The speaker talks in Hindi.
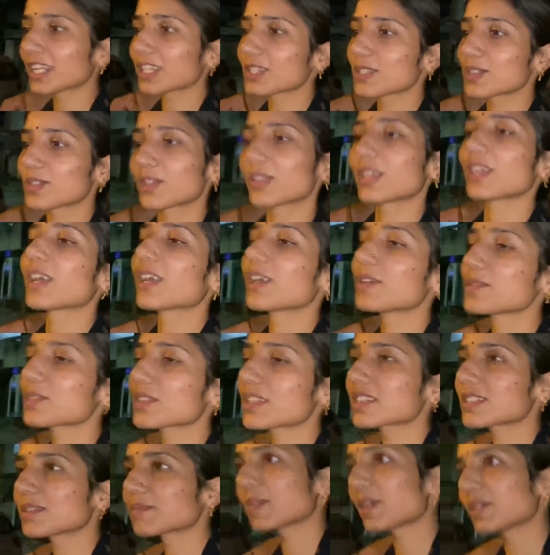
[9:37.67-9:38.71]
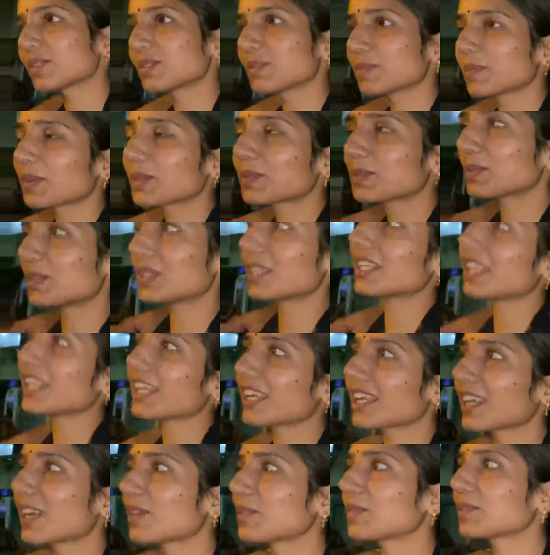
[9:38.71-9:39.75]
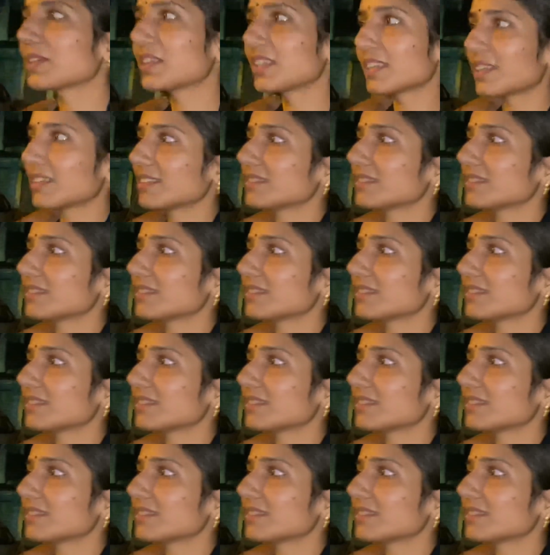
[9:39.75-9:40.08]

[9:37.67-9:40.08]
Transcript: रसोई है उसका सामान तो मैं खुद ही लेके आऊँगी ना